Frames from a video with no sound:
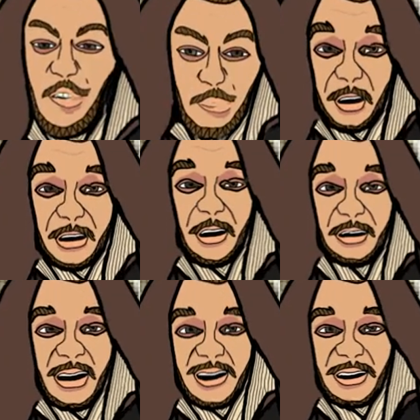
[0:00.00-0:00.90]
Bonjour
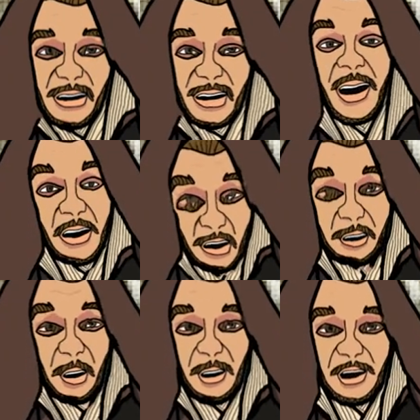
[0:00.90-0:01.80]
voyageur,
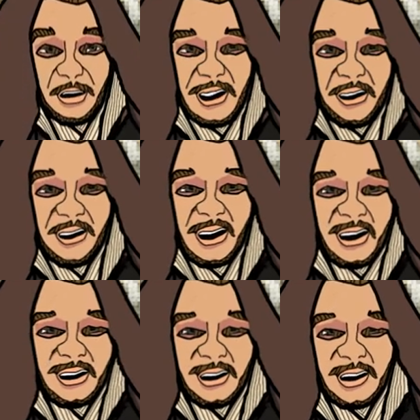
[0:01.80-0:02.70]
comment puis-je vous servir
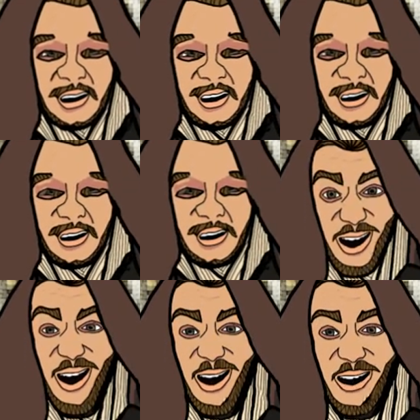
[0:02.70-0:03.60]

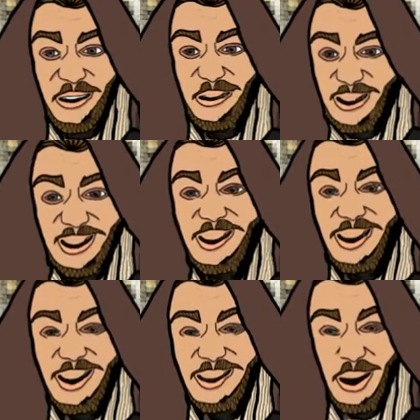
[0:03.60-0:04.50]
Ah, vous êtes
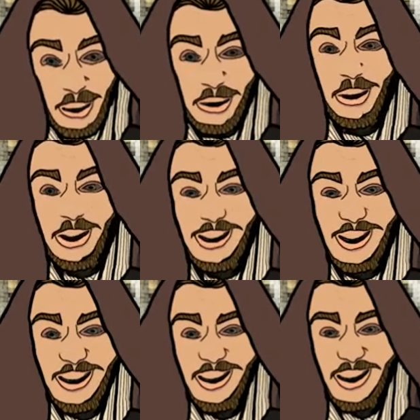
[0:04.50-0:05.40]
intéressé à me vendre des
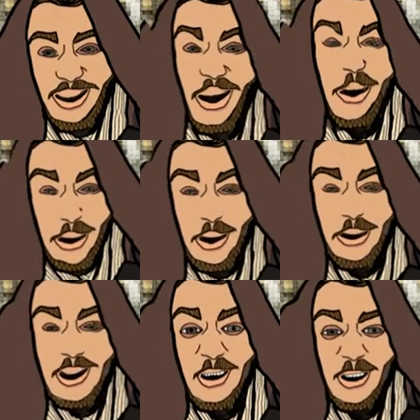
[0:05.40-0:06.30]
articles Je
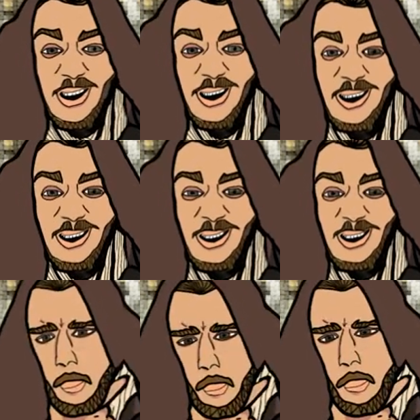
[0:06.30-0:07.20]
vous écoute.
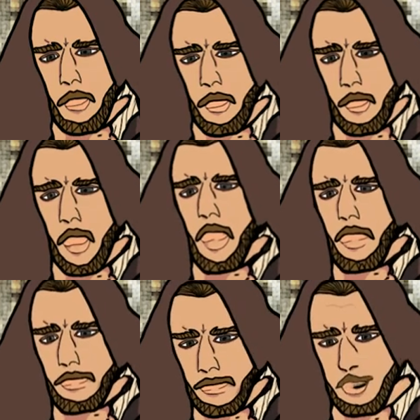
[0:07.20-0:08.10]
Hmm,
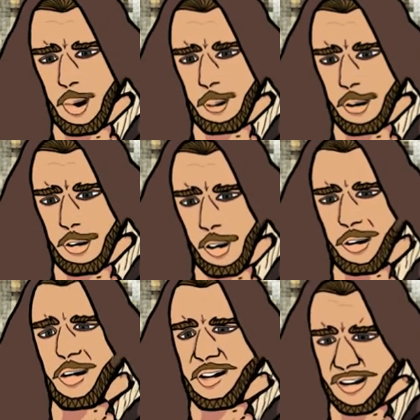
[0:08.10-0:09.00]
vous voulez me
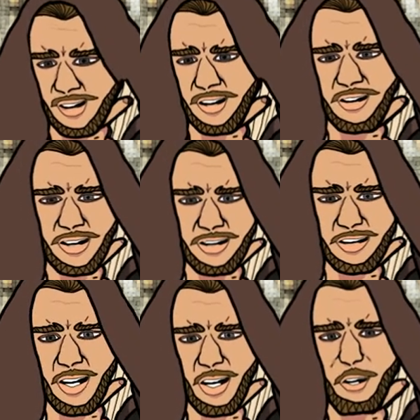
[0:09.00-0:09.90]
vendre 7 assiettes
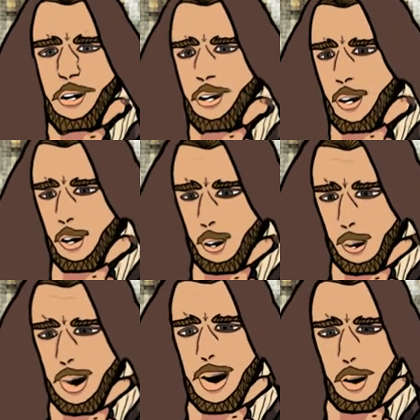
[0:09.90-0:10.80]
sales, une
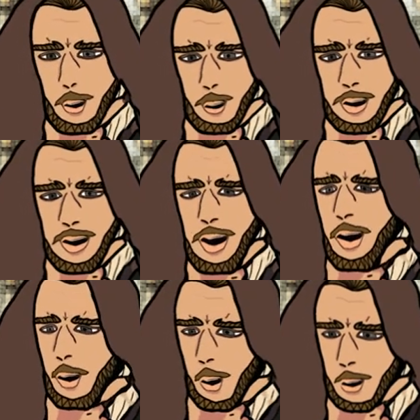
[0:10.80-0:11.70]
cuillère rouillée,
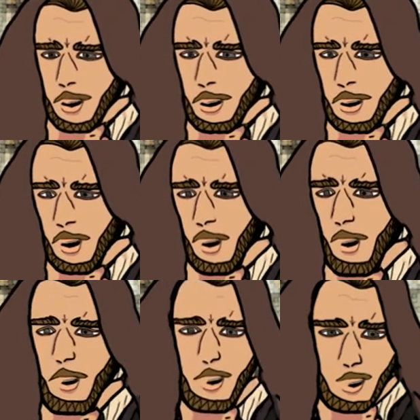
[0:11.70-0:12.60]
un
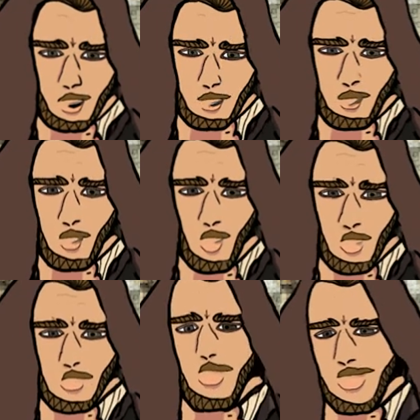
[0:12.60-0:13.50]
chaudron, une
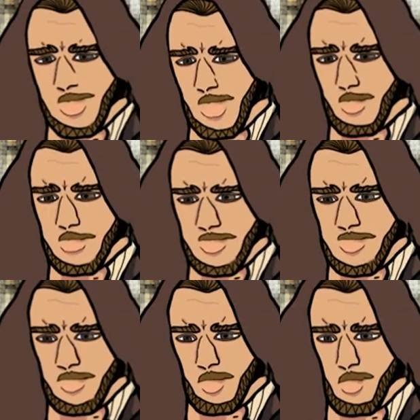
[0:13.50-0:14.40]
porte, 40
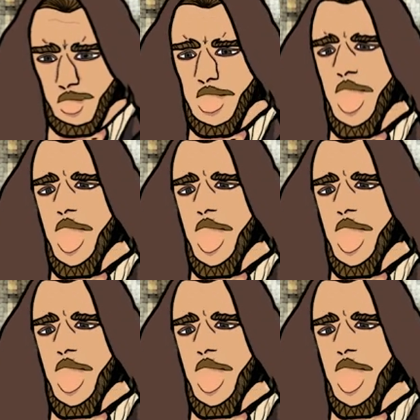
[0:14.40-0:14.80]
citrouilles